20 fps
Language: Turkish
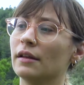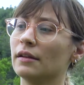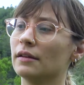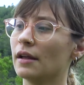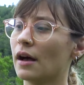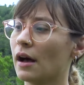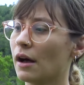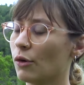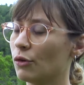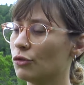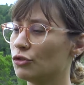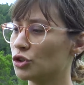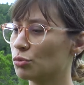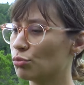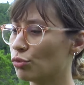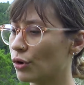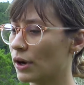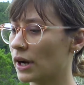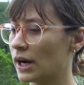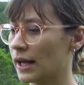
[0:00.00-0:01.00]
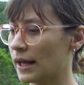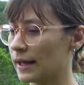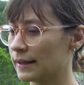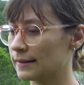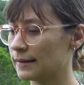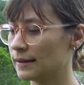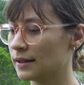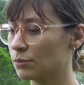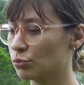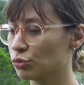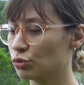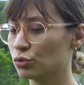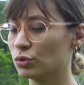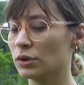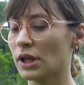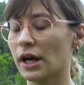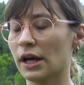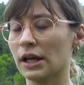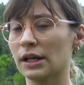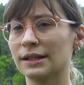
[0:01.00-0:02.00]
E, daha önce bu
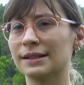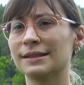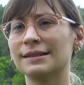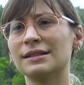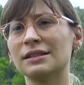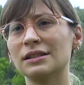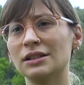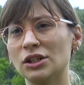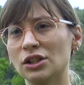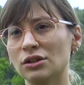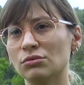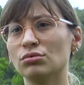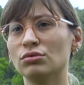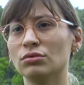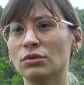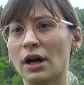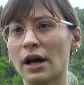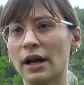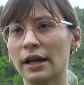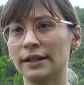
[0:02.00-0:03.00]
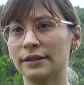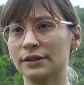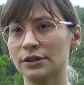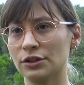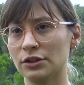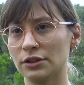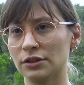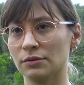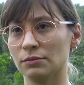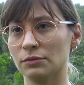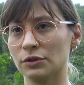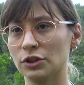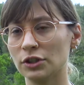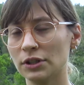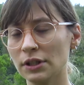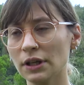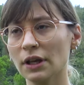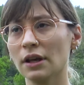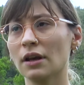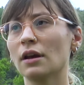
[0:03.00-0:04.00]
arazide buğday, kızılca buğday
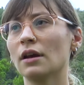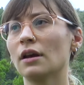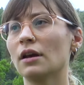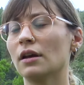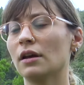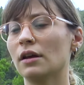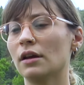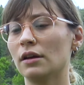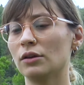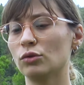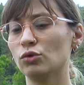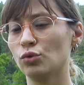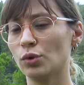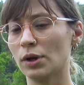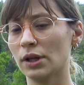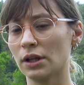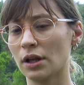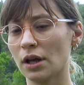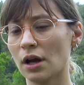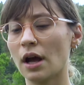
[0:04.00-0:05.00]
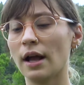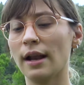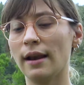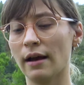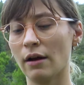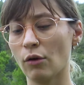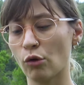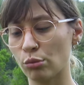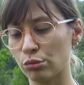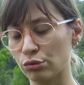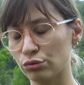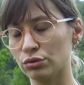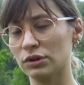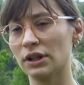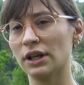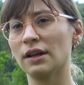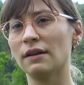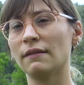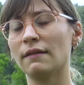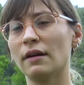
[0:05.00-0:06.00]
yetiştirmiştik. E, şu an hala
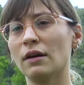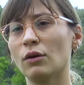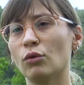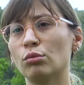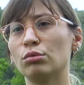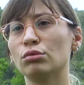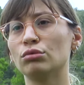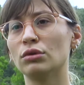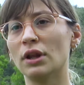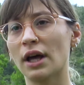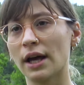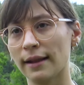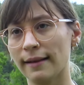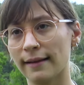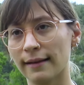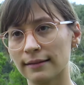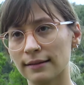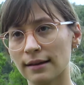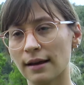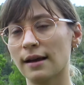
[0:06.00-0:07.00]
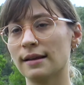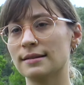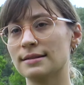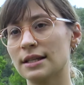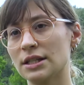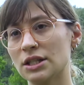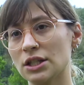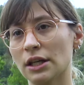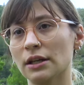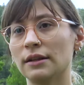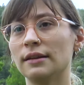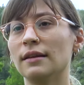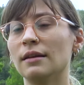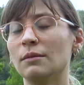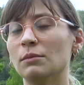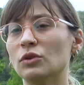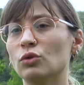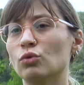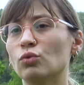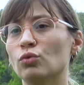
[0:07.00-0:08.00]
o buğdayı ve o buğdaydan taze
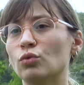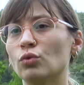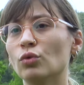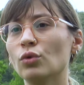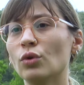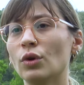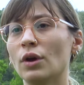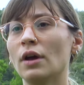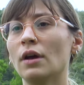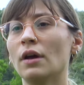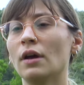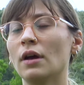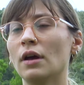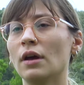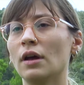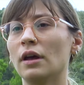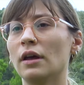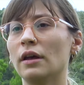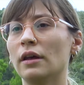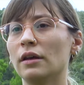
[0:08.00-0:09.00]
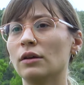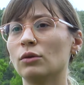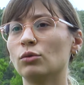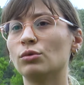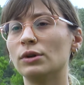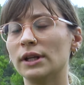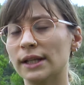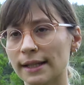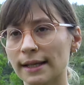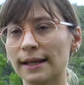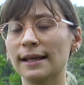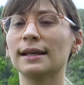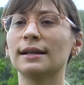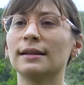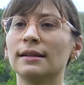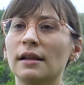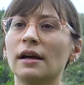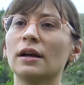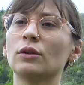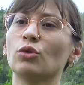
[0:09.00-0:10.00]
çektiğimiz unu e,
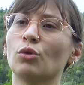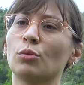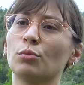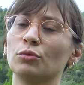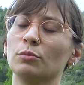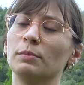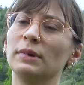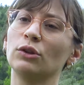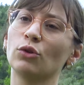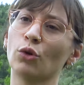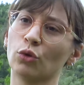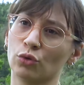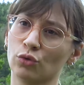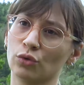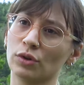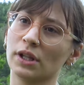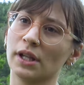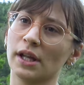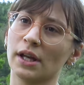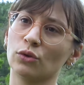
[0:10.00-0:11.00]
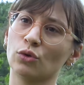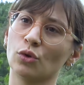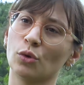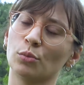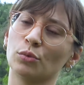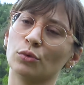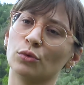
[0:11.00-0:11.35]
Urla'daki gıda toplu, Bitot gıda